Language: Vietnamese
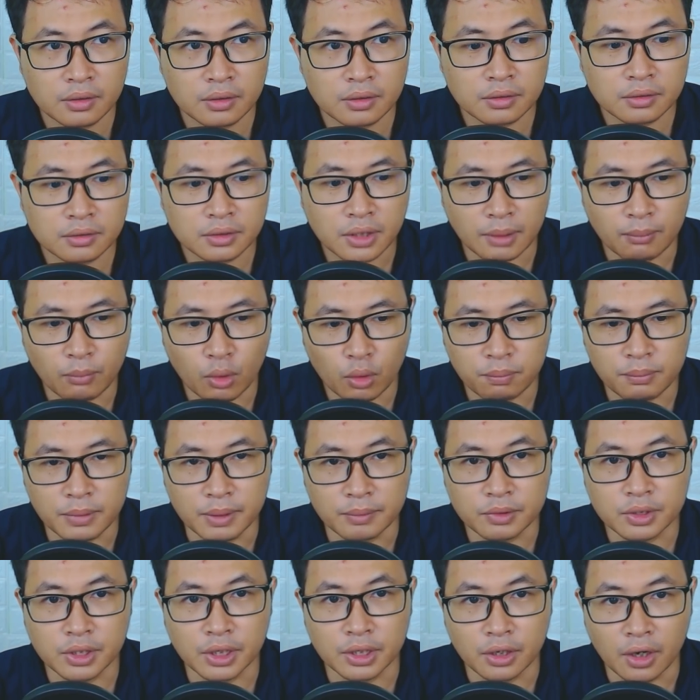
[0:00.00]
Tần Mục
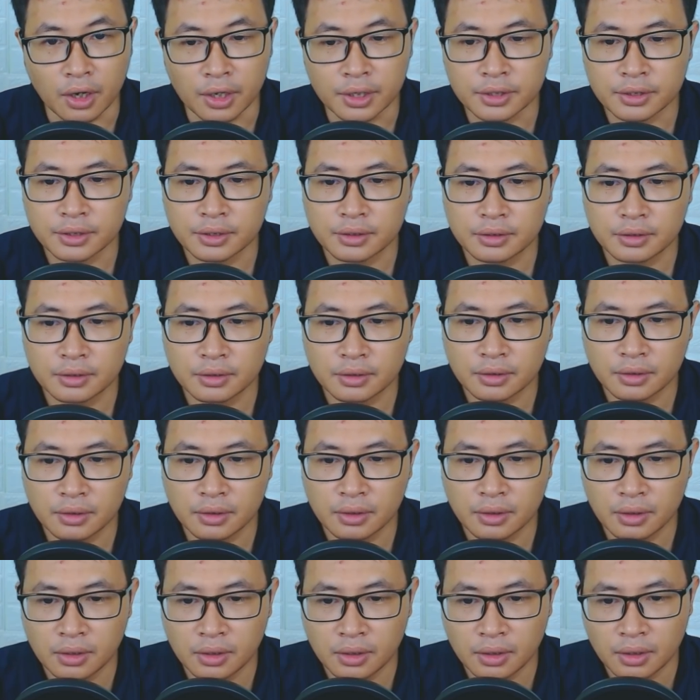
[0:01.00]
mỉm cười nói
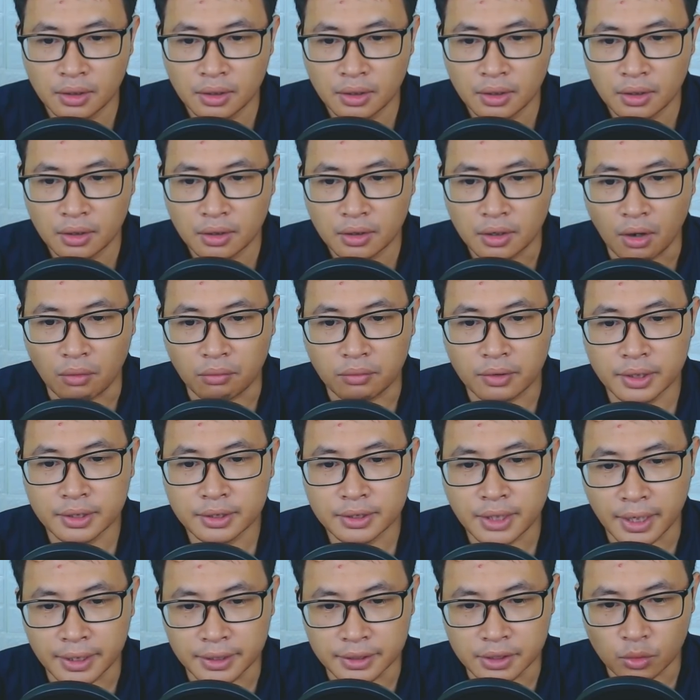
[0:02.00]
Ngọc Kinh
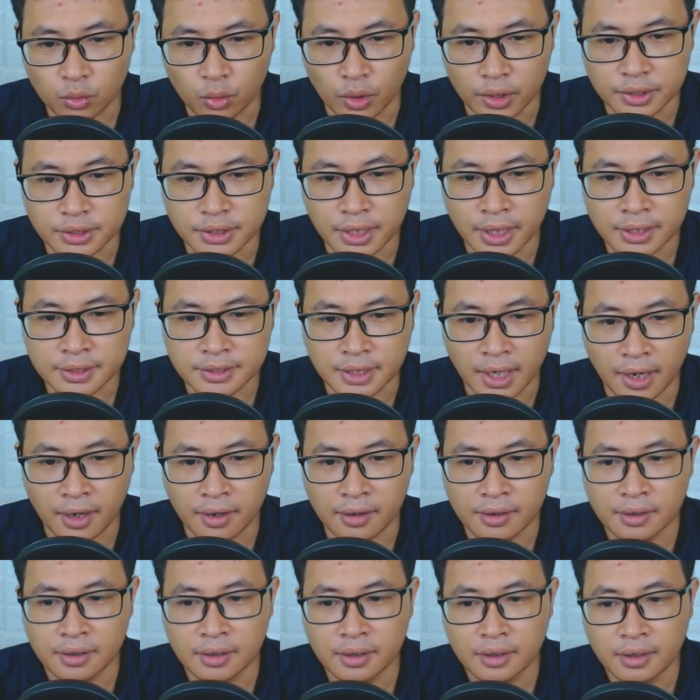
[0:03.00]
Thành được luyện chế ra
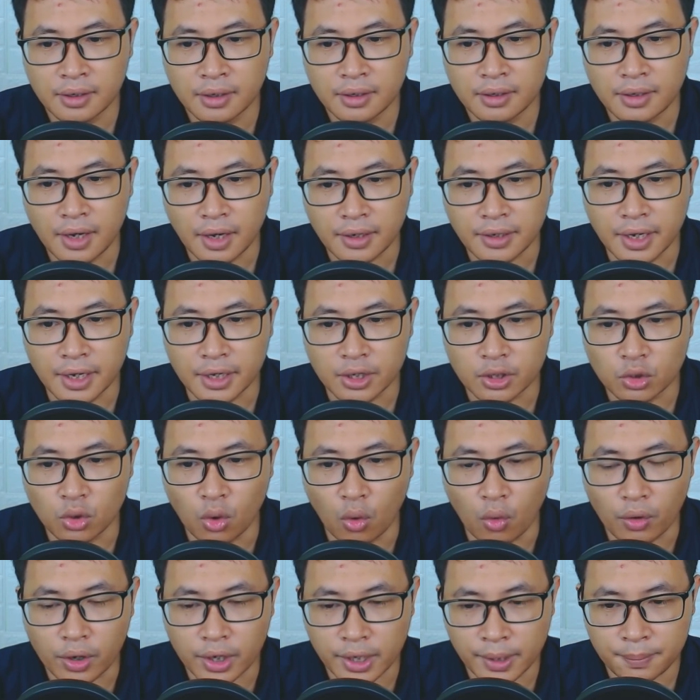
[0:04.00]
Là để
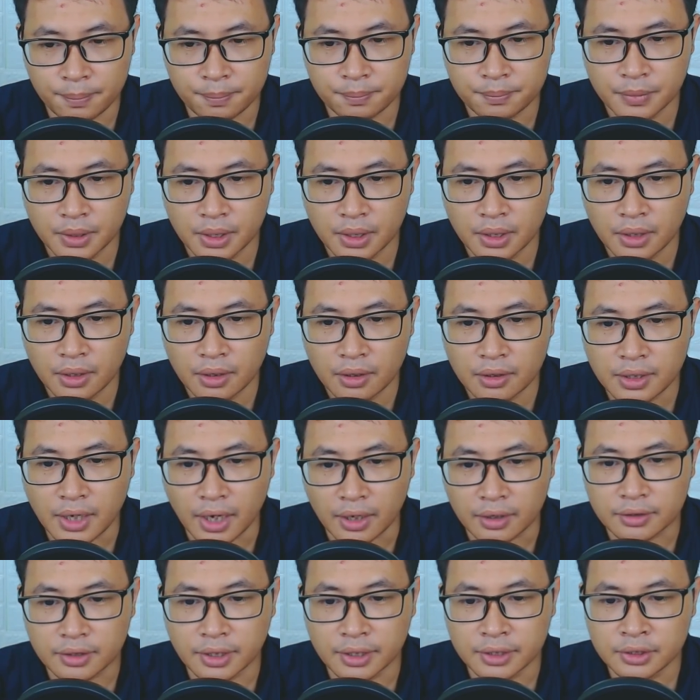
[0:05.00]
độ kiếp
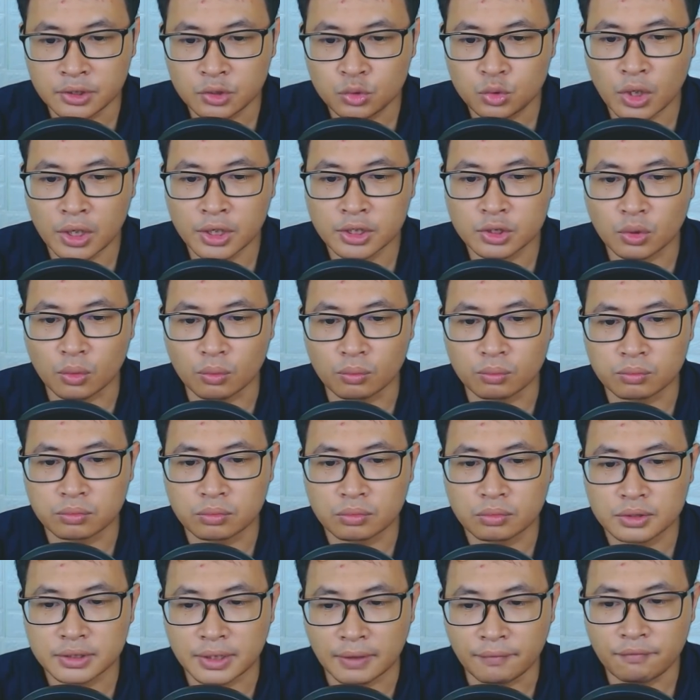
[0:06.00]
Đặc tính chuyên dùng
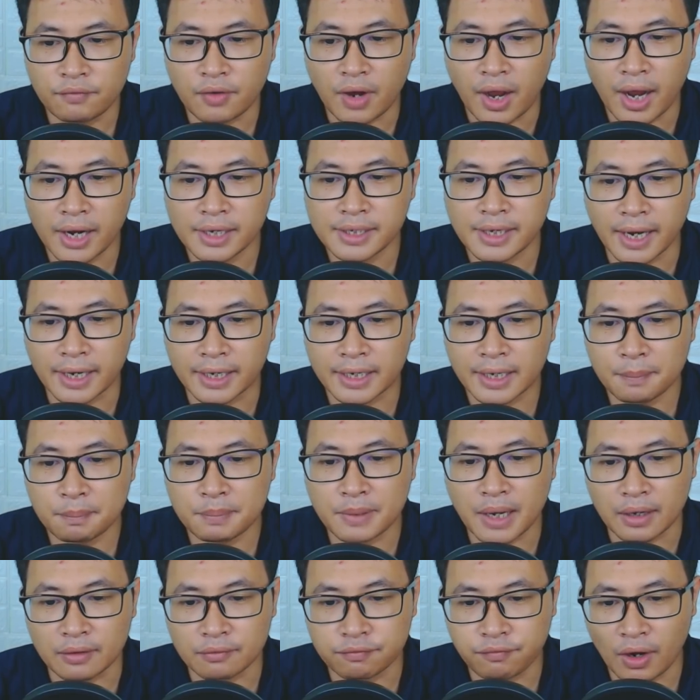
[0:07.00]
nhắm vào hai đại kiếp
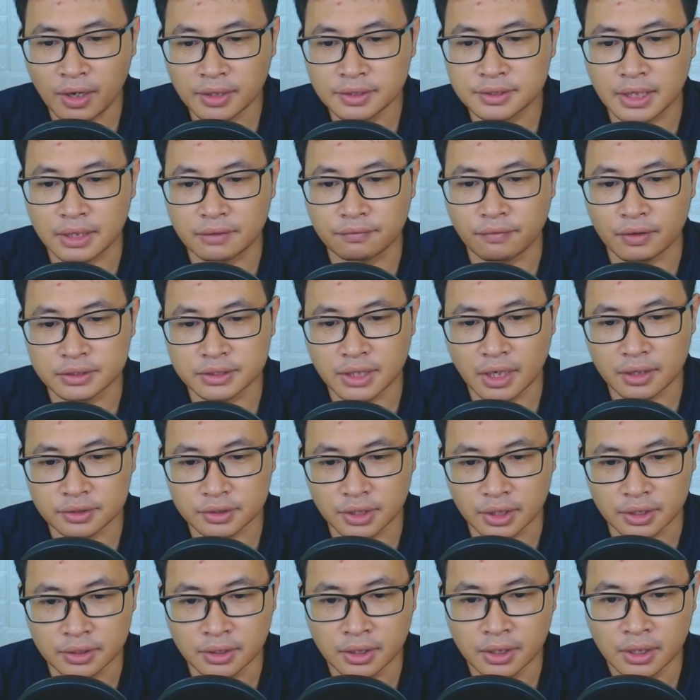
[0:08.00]
nạn phá diệt và sang
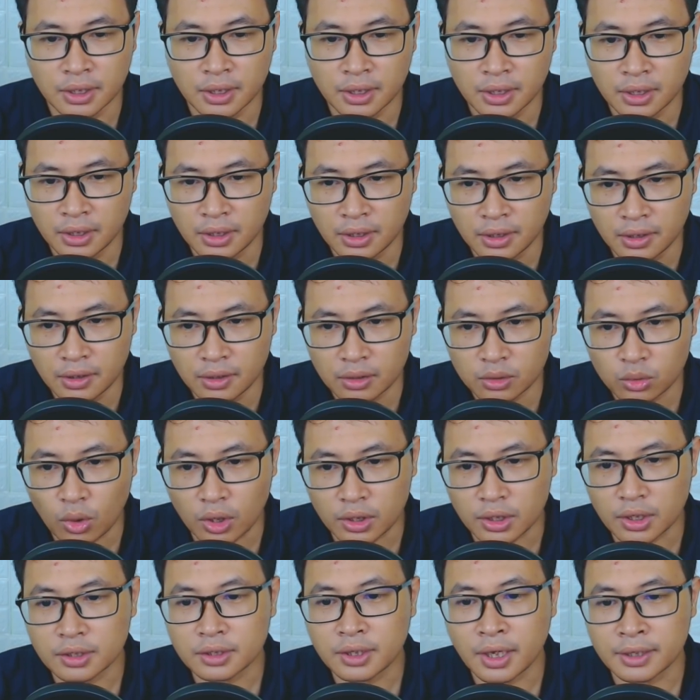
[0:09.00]
sinh Tòa
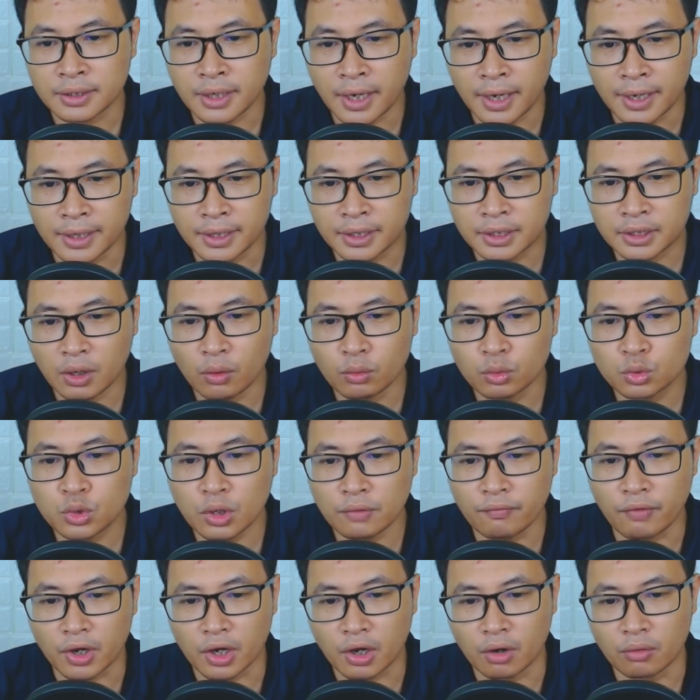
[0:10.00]
thần thành này không
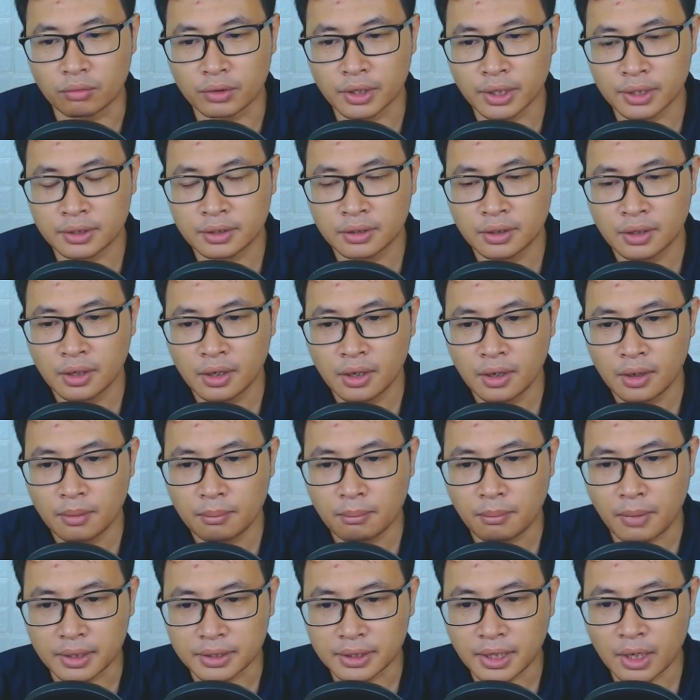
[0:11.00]
chuyên về công kích
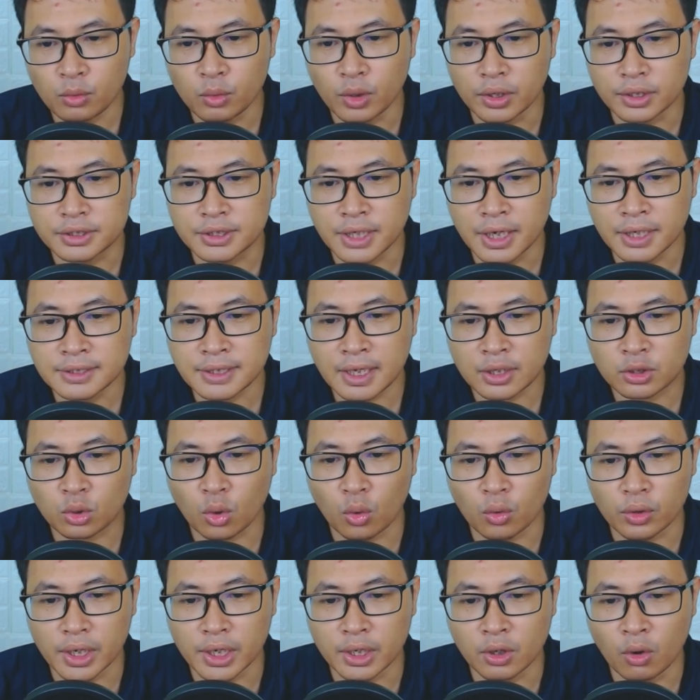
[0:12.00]
Mà ta luyện chế ra
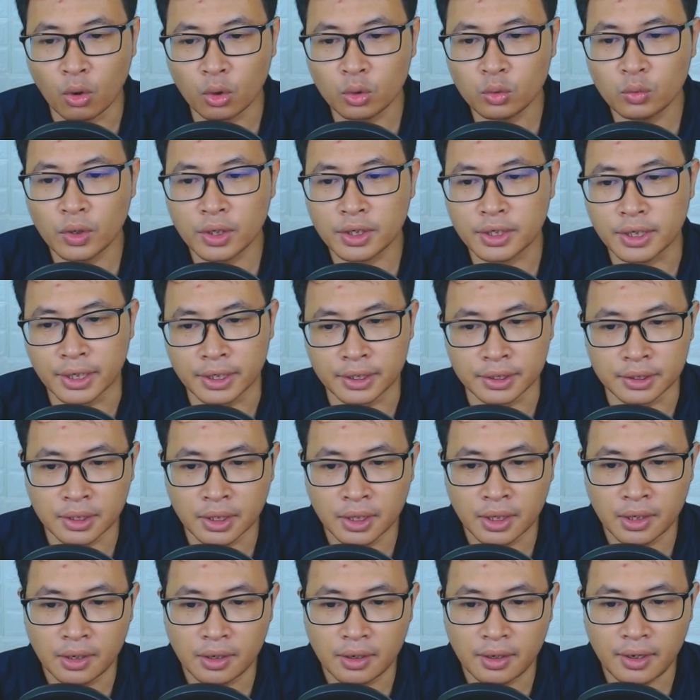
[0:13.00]
tổ đình hỗn nguyên đỉnh
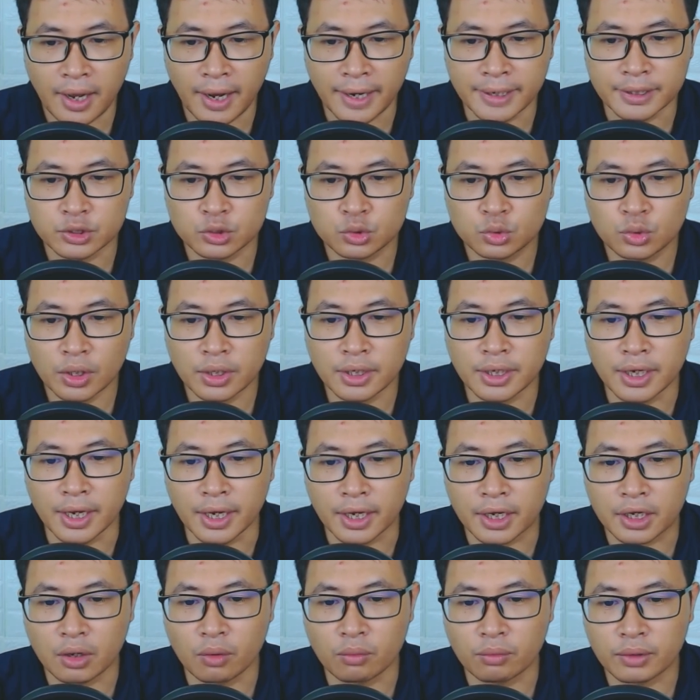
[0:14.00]
Lại chuyên
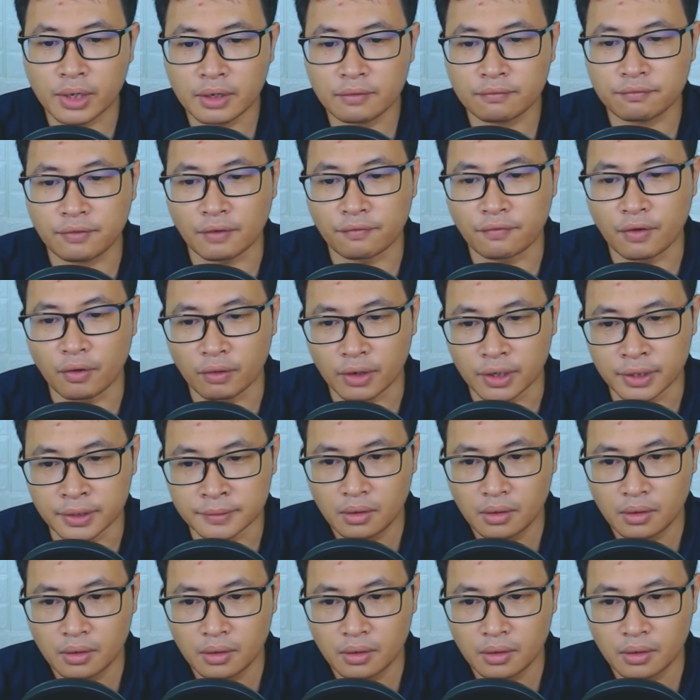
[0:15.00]
đề công kích và phong ấn